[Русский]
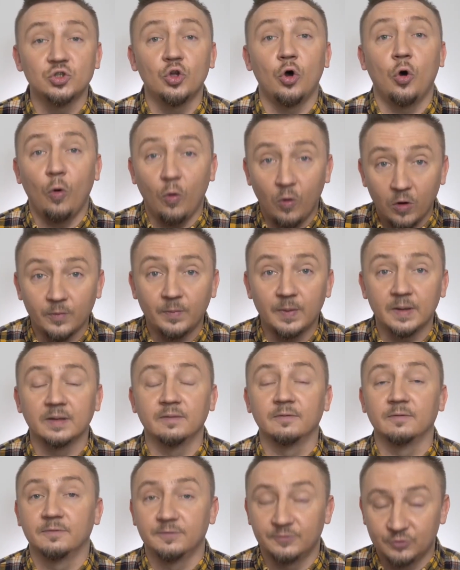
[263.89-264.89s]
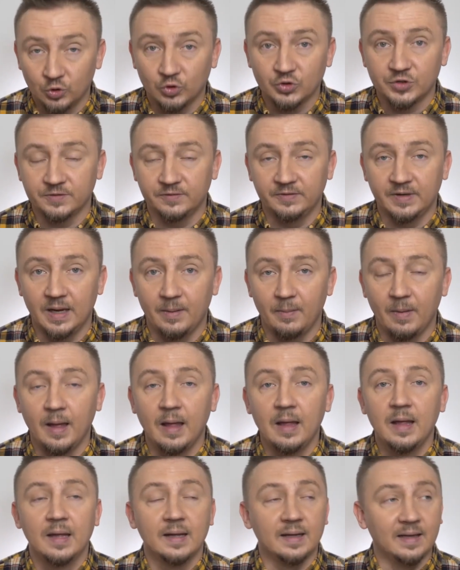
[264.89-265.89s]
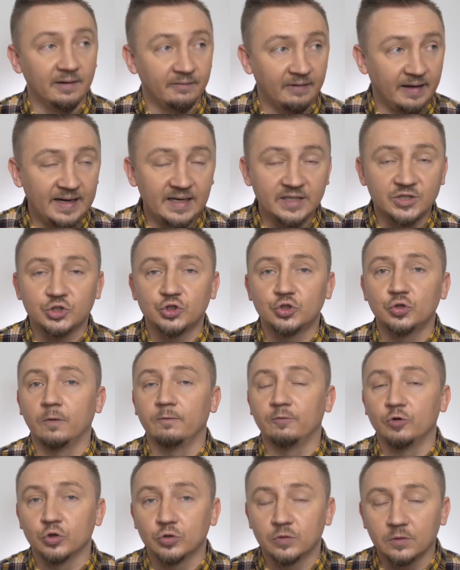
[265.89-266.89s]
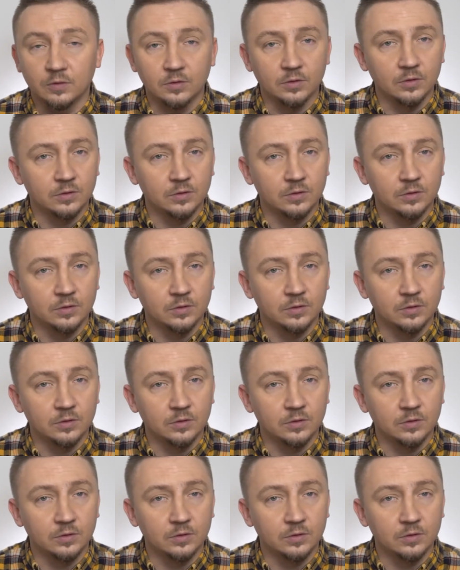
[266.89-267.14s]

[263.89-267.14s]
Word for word: но Орбан в то же время говорит, что вот